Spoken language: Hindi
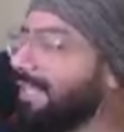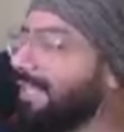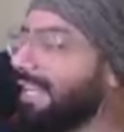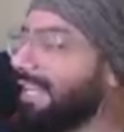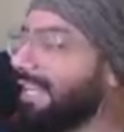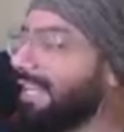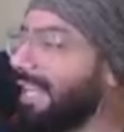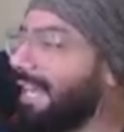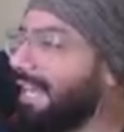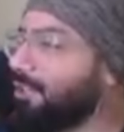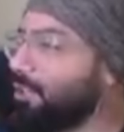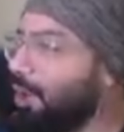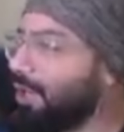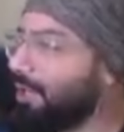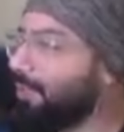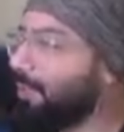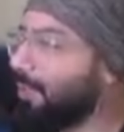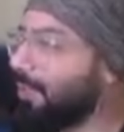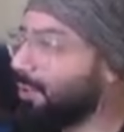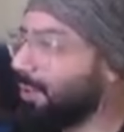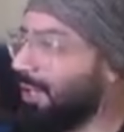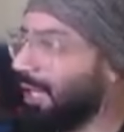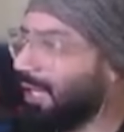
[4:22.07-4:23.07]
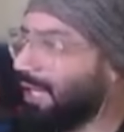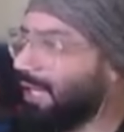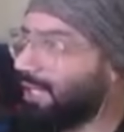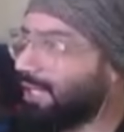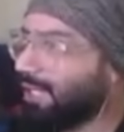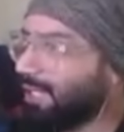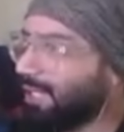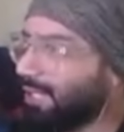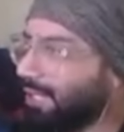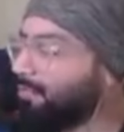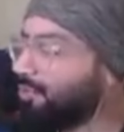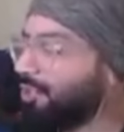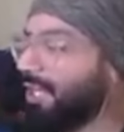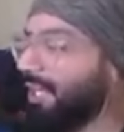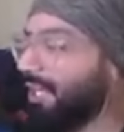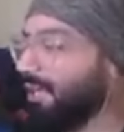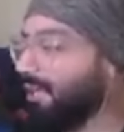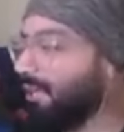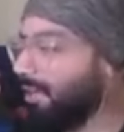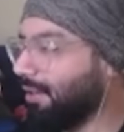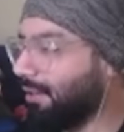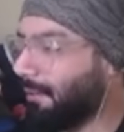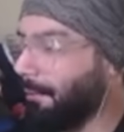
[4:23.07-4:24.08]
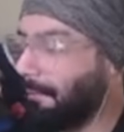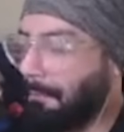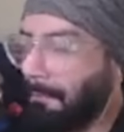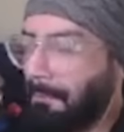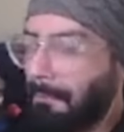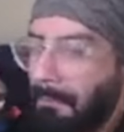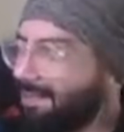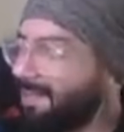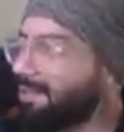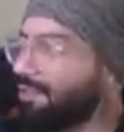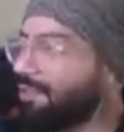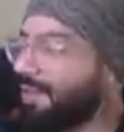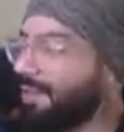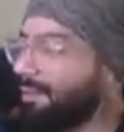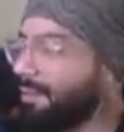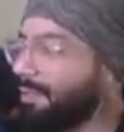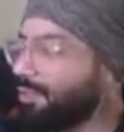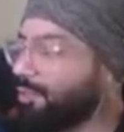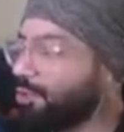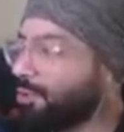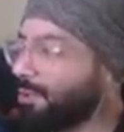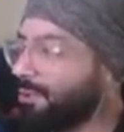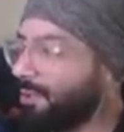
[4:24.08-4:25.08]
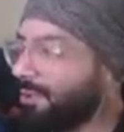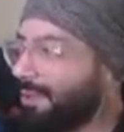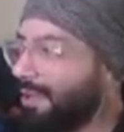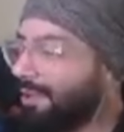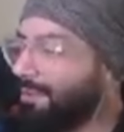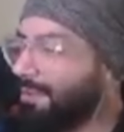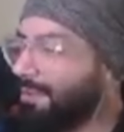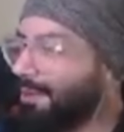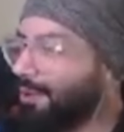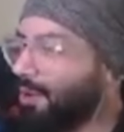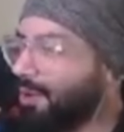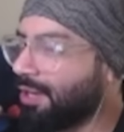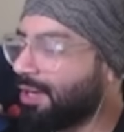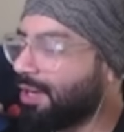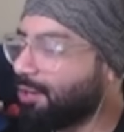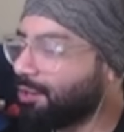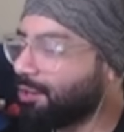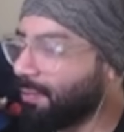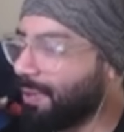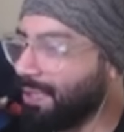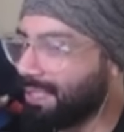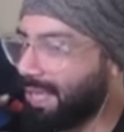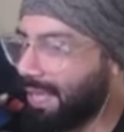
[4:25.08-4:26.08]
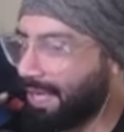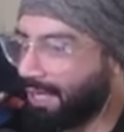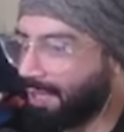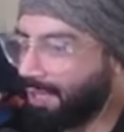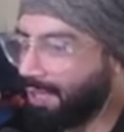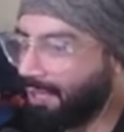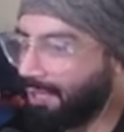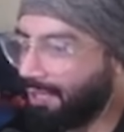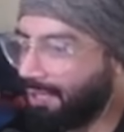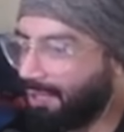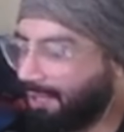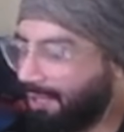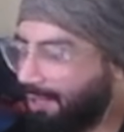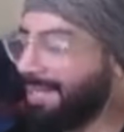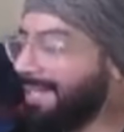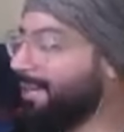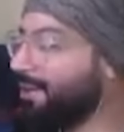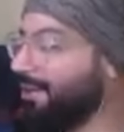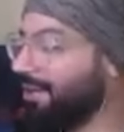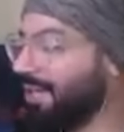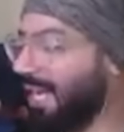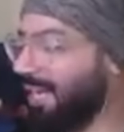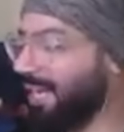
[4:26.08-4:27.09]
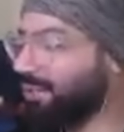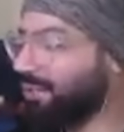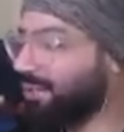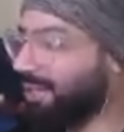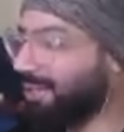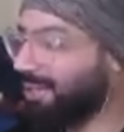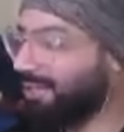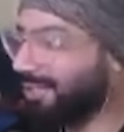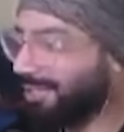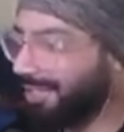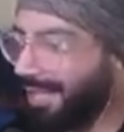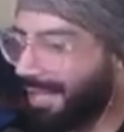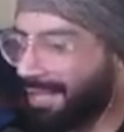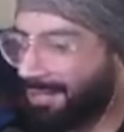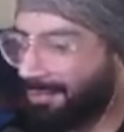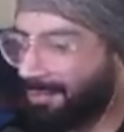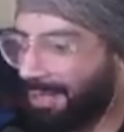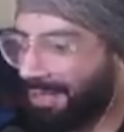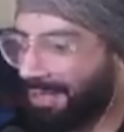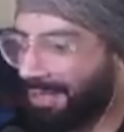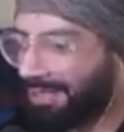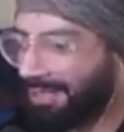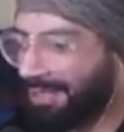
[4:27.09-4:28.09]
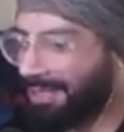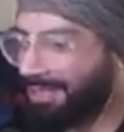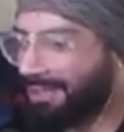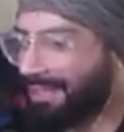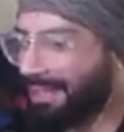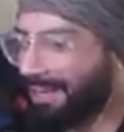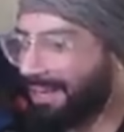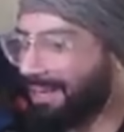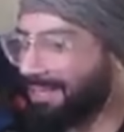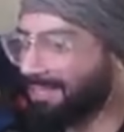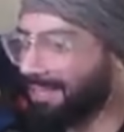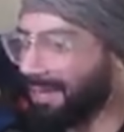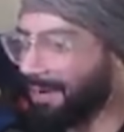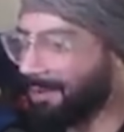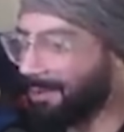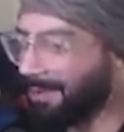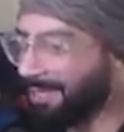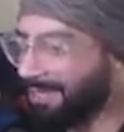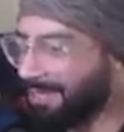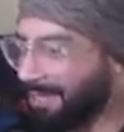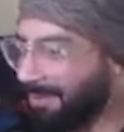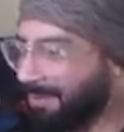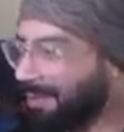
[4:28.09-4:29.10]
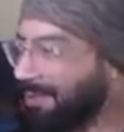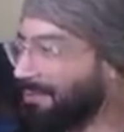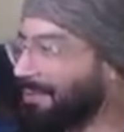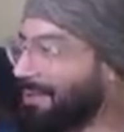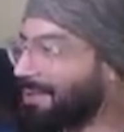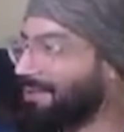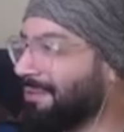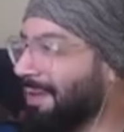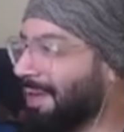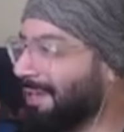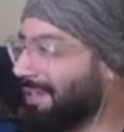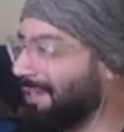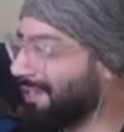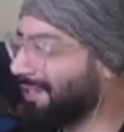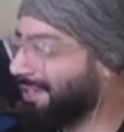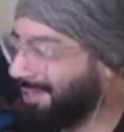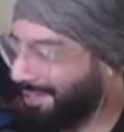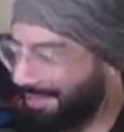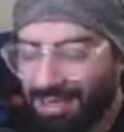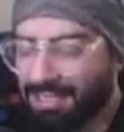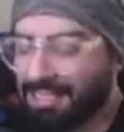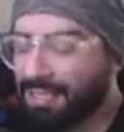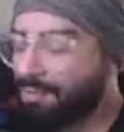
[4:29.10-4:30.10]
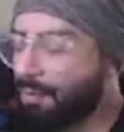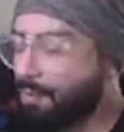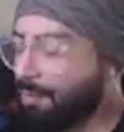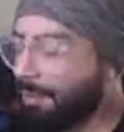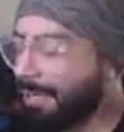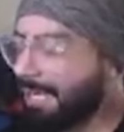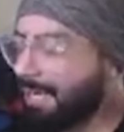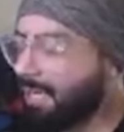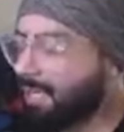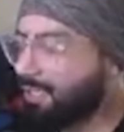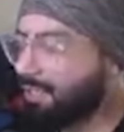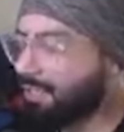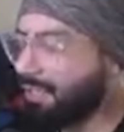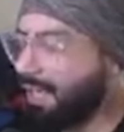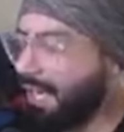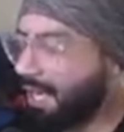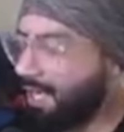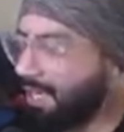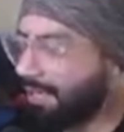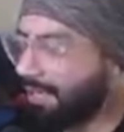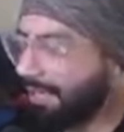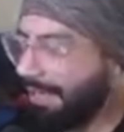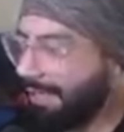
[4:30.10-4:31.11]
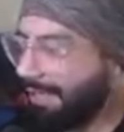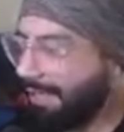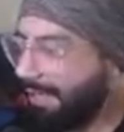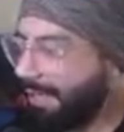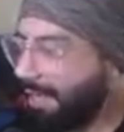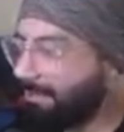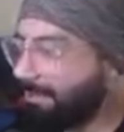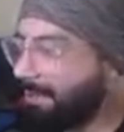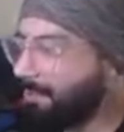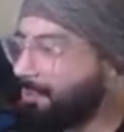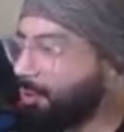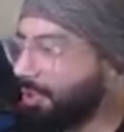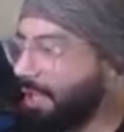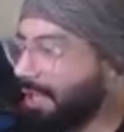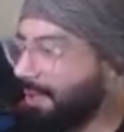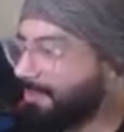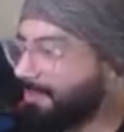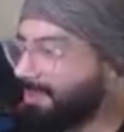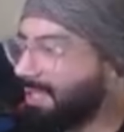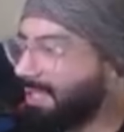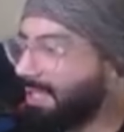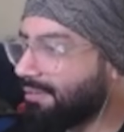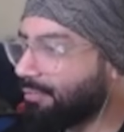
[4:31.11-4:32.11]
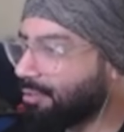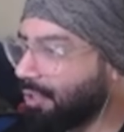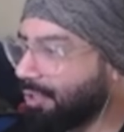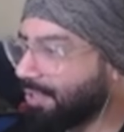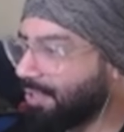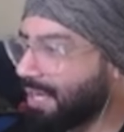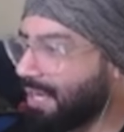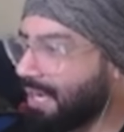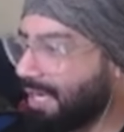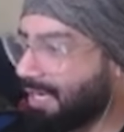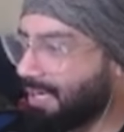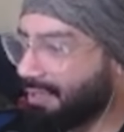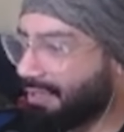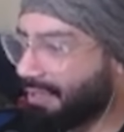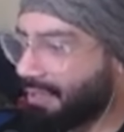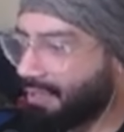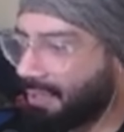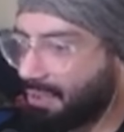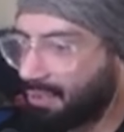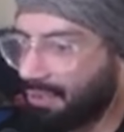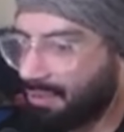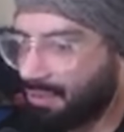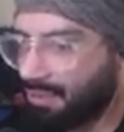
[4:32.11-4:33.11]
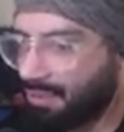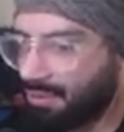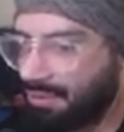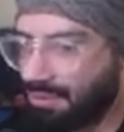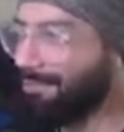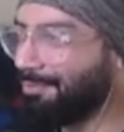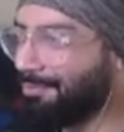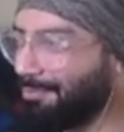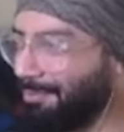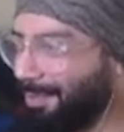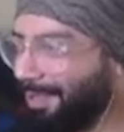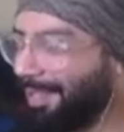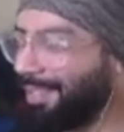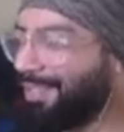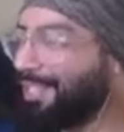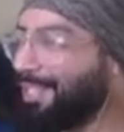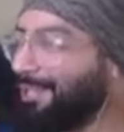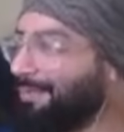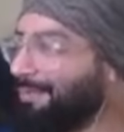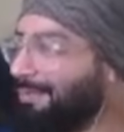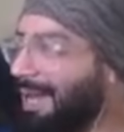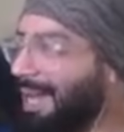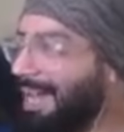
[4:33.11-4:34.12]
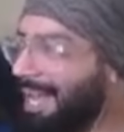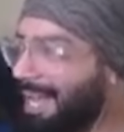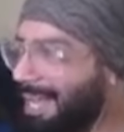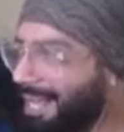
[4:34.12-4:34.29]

अच्छा ये क्या टूर्नामेंट हो रहा है कब से है अच्छा अभी अभी और अनाउंसमेंट आएंगे बाकी कंग्रेचुलेशन यार मैंने कल देखा स्काउट का स्ट्रीम इट वॉज फन अच्छा वो प्लेयर्स यहाँ खेलेंगे आपके बूट कैंप से या उधर से ही खेल रहे हैं बीच